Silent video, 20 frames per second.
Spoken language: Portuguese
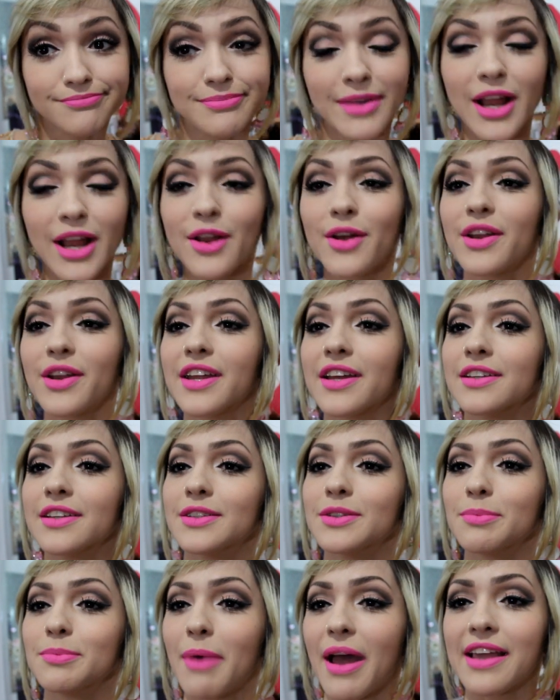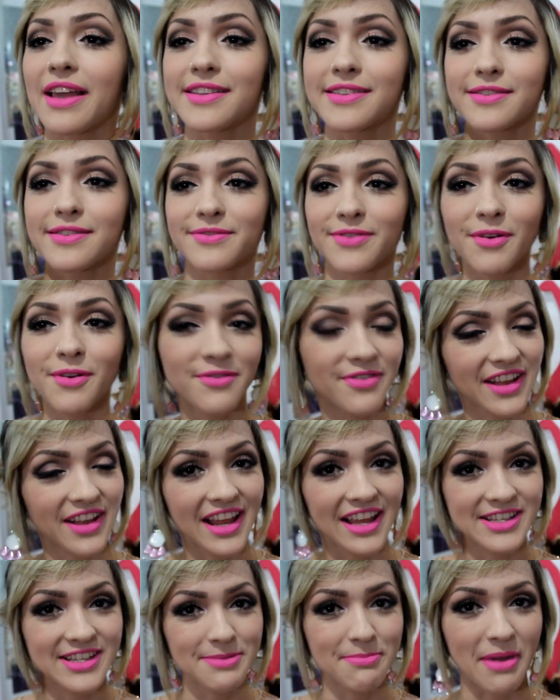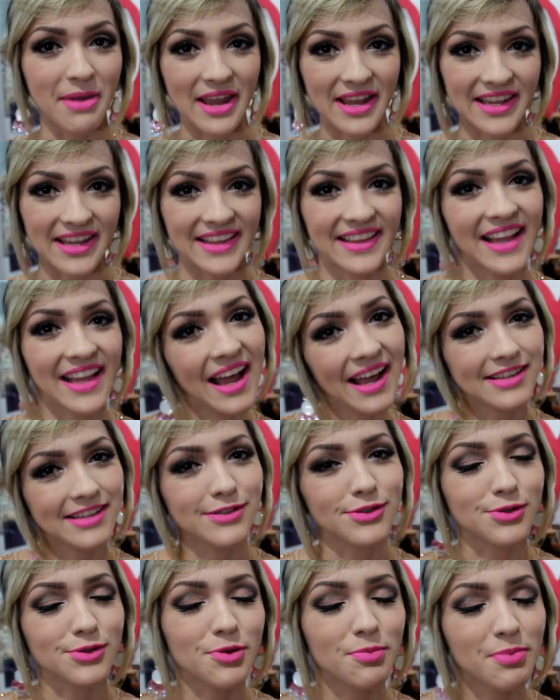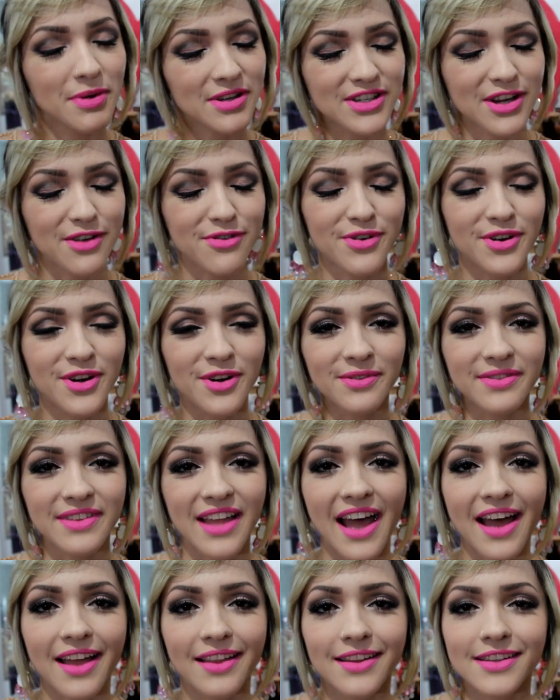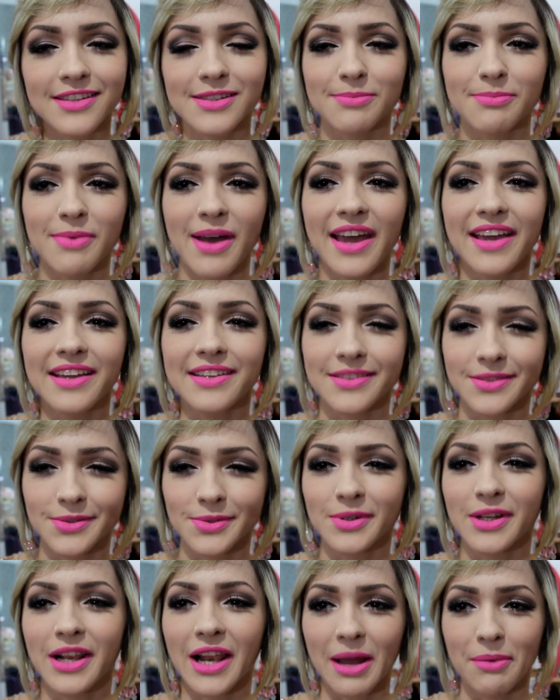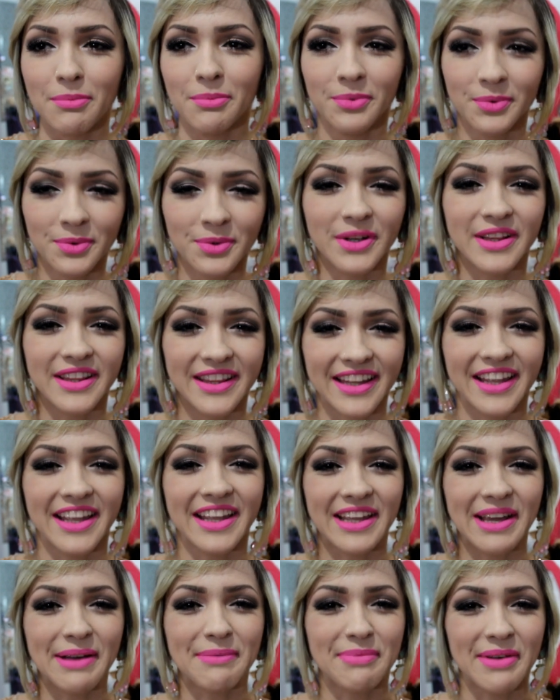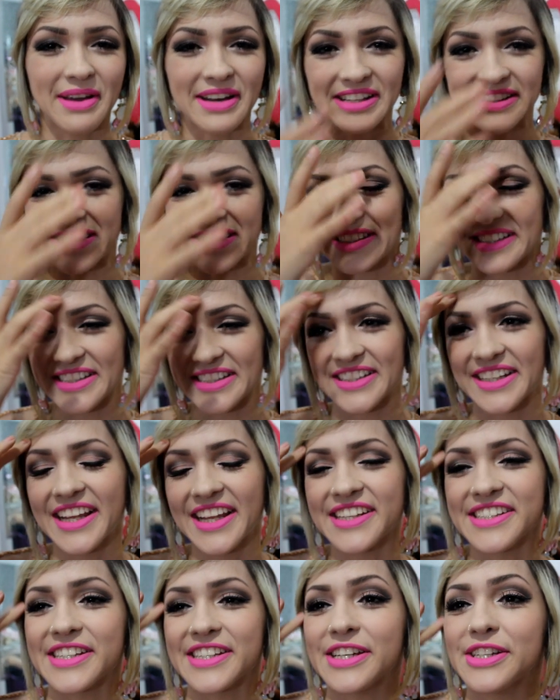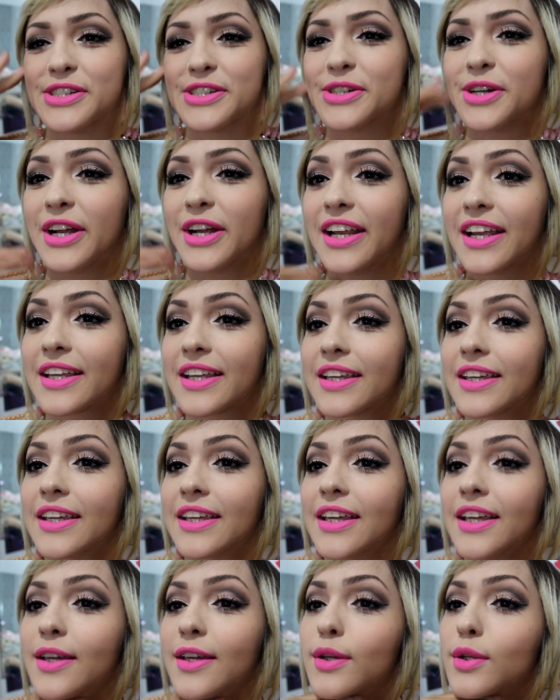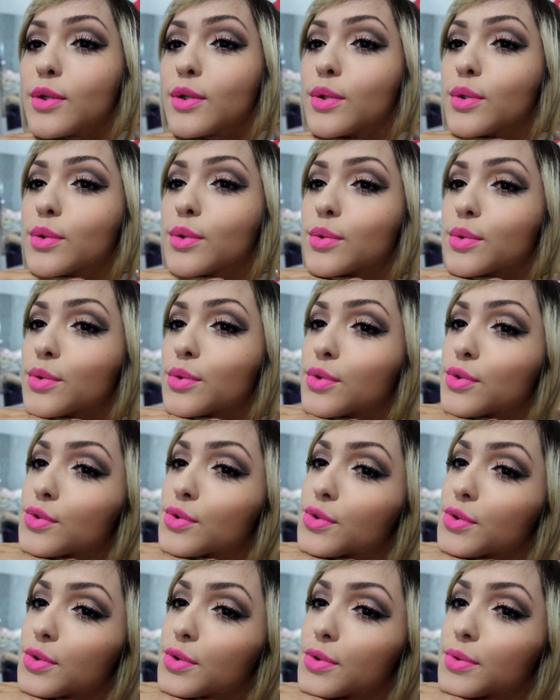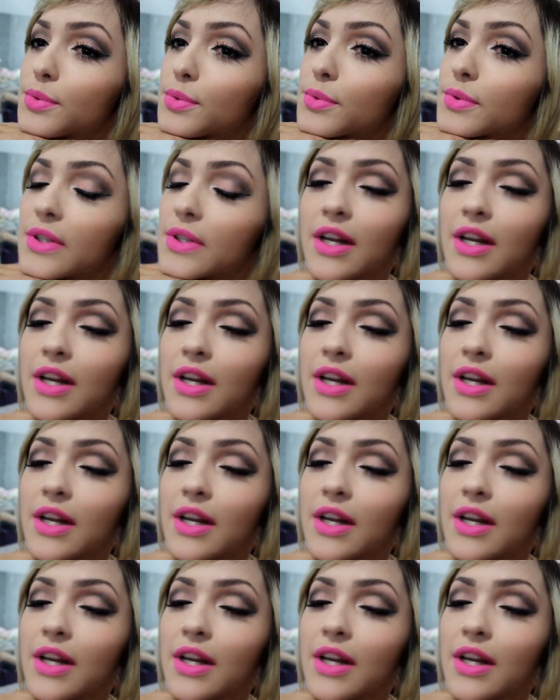melhorando, mas vamos falar de make, tá? desculpas já foram dadas, mas o glamour tem que aparecer, né, gente? Olha que luxo